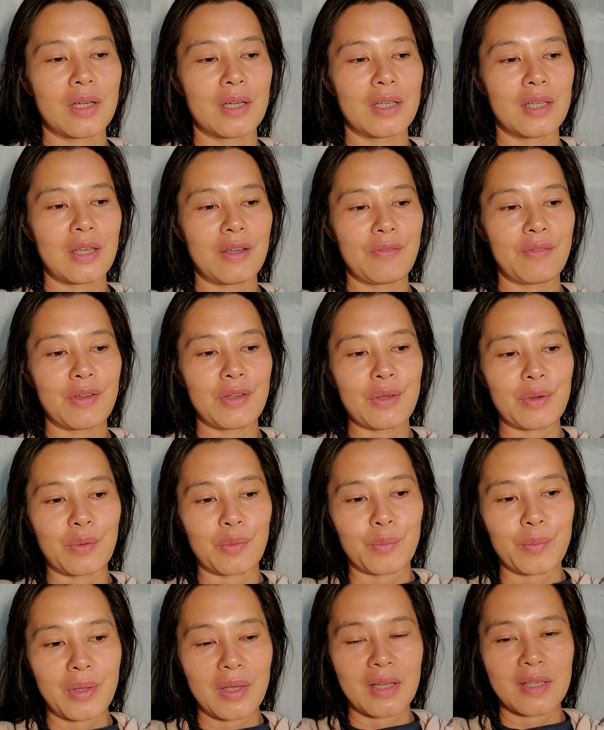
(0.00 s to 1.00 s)
因为有
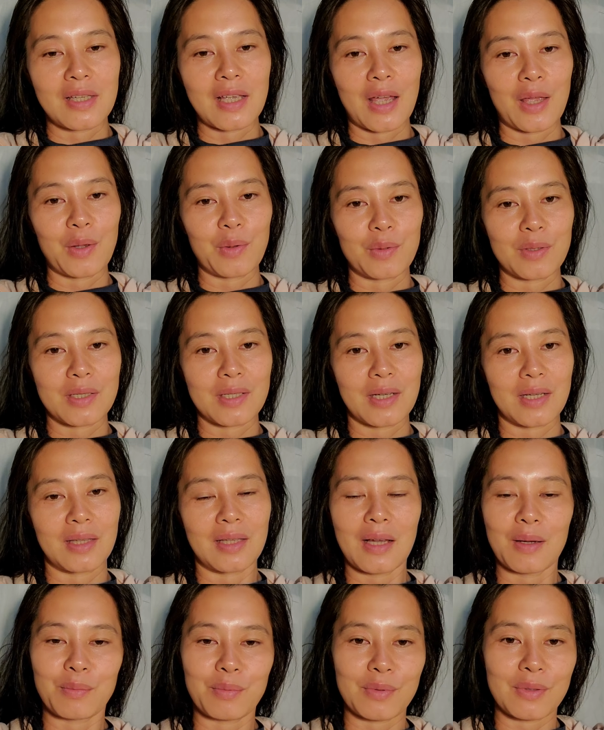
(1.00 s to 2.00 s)
灭才有生，
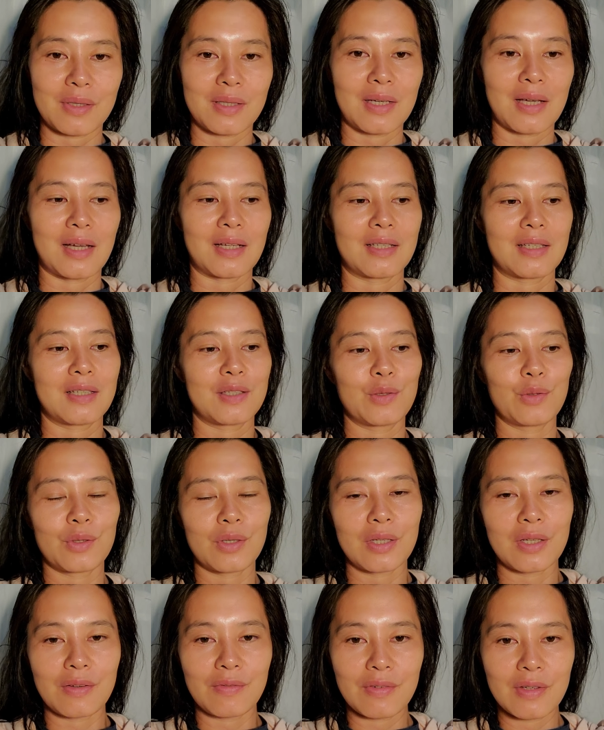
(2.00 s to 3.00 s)
他不是这样，是就是
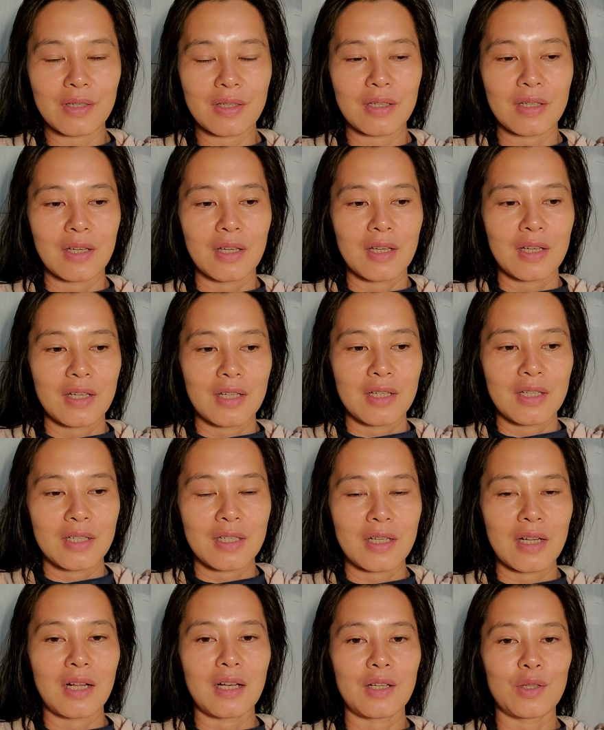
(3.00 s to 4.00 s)
因为
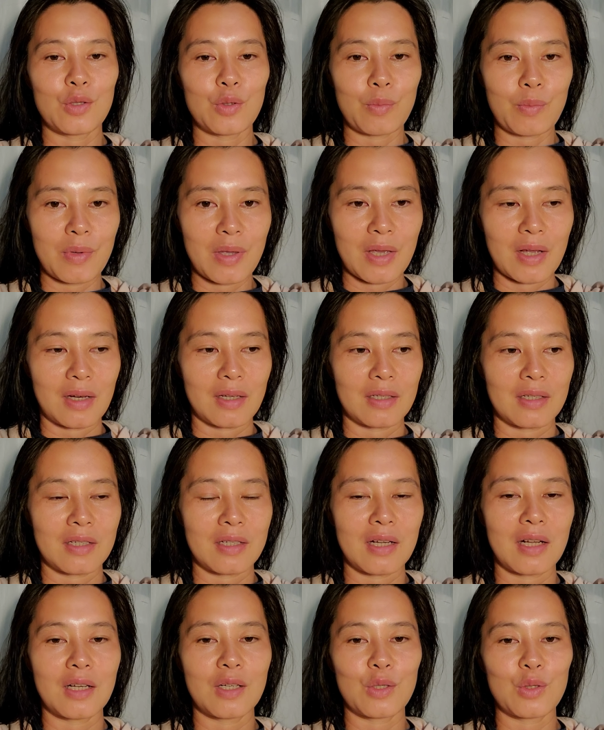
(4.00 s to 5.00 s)
生了就灭了，
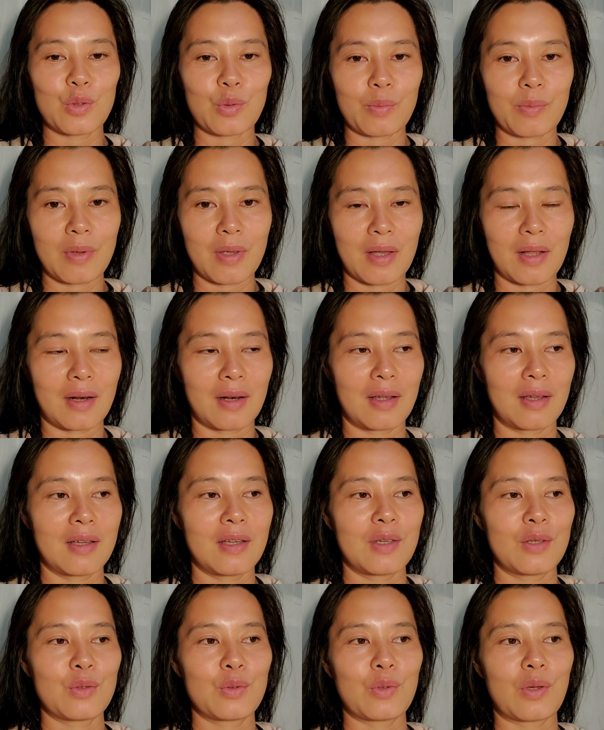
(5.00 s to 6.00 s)
生了就灭了，
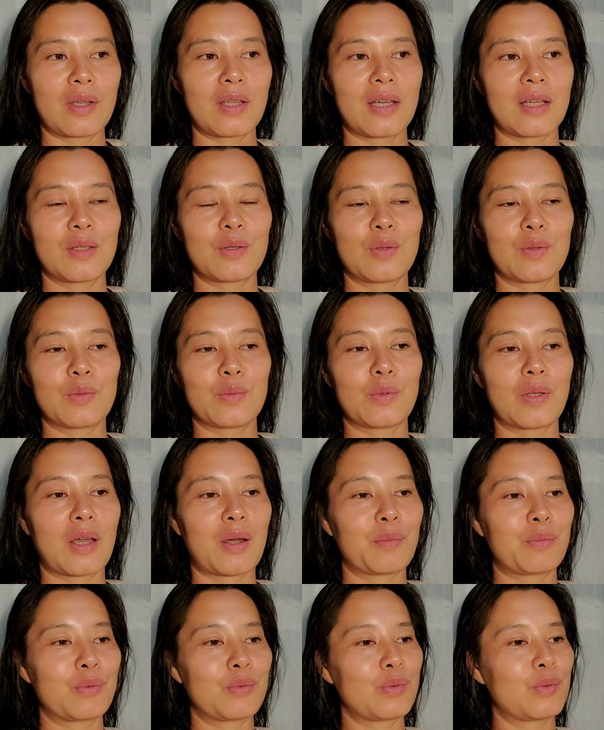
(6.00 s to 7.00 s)
所以他就他
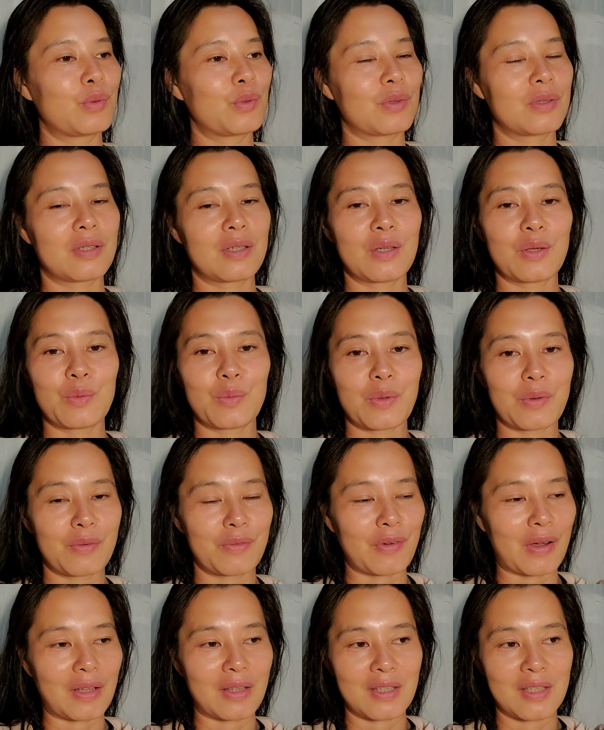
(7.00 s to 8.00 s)
不是说是因为
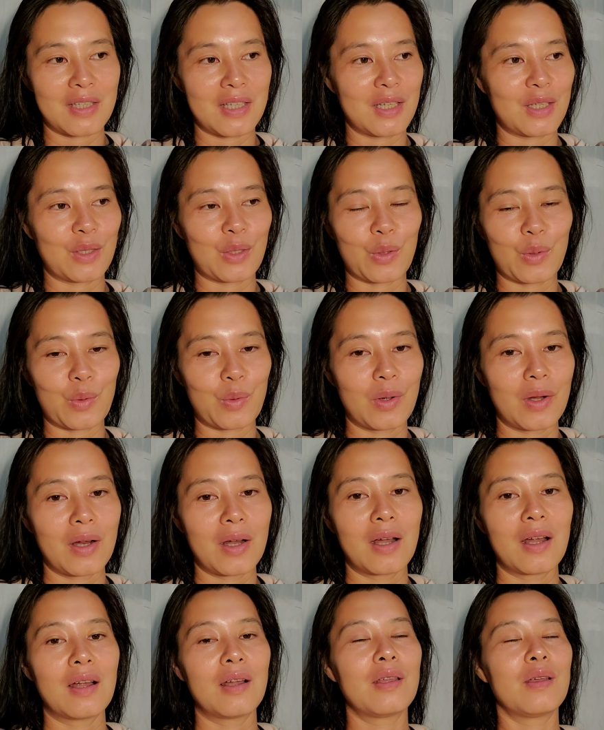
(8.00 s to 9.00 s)
法的尽头
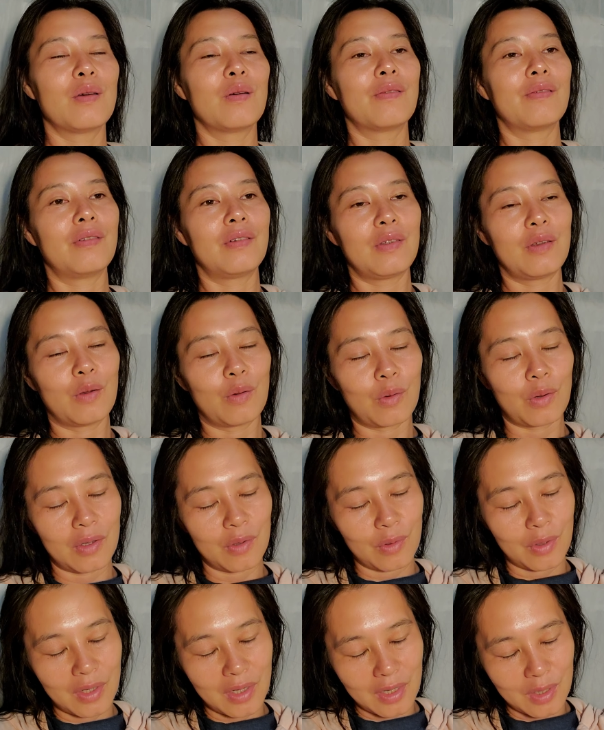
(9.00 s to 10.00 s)
而有有
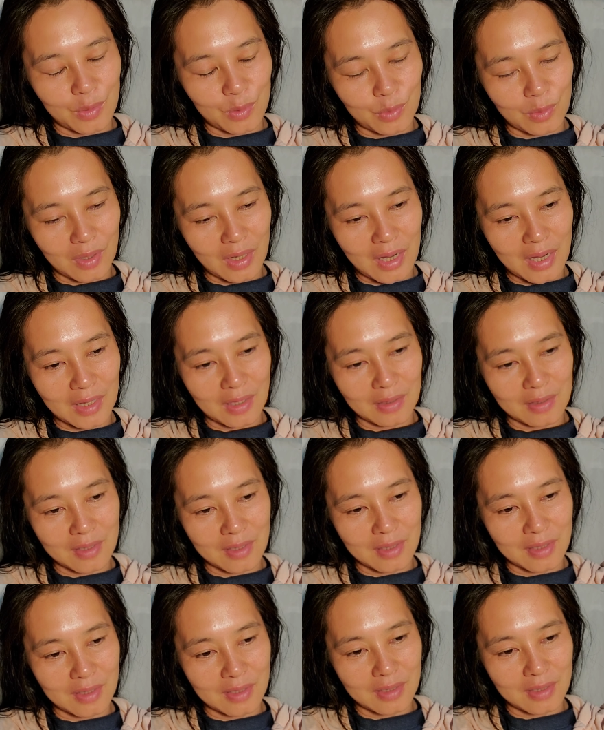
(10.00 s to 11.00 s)
有可以说看到
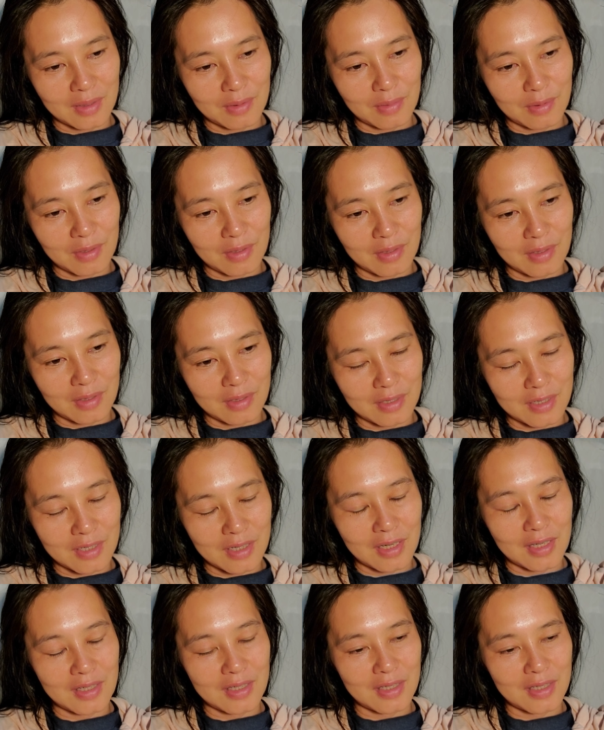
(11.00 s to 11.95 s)
这个呃生